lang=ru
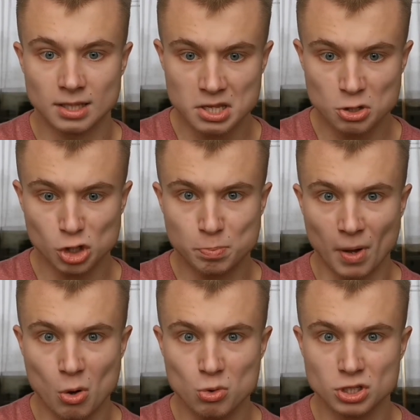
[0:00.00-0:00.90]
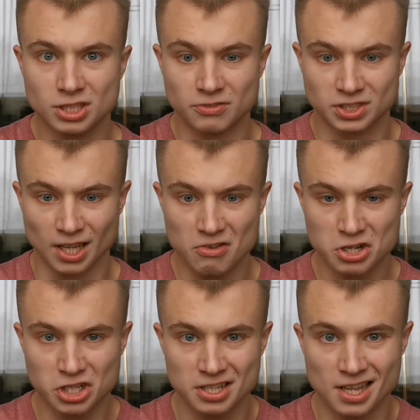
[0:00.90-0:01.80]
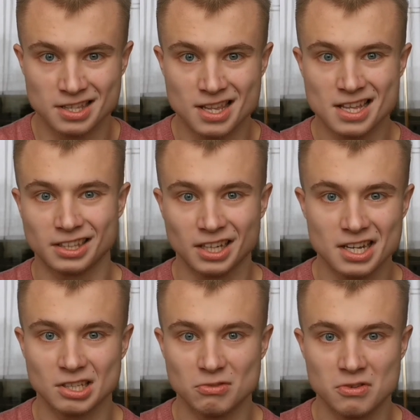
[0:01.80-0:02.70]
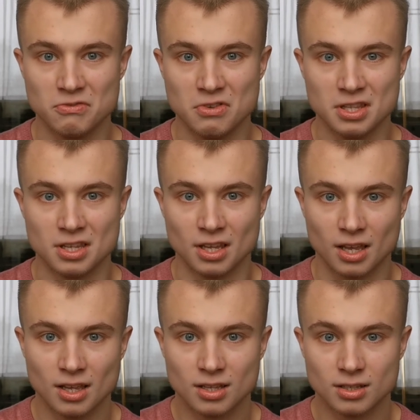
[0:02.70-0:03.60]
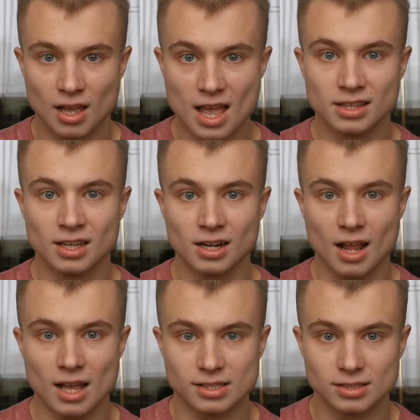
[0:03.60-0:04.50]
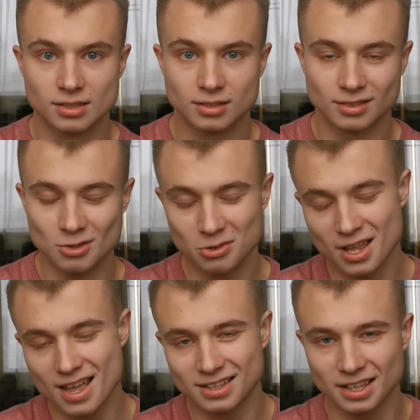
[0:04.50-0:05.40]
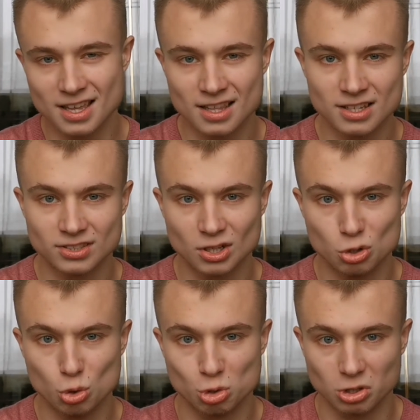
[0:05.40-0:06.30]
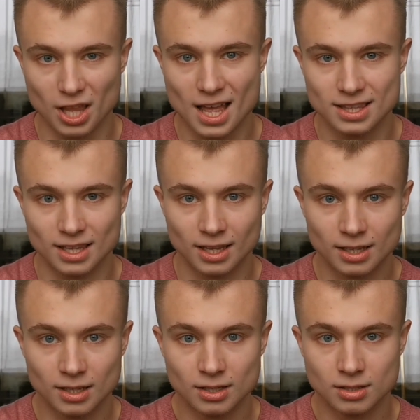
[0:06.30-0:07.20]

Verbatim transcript: Ты идешь по улице в совершенно нетрезвом виде. Это раз. Но на это я не сержусь, ладно.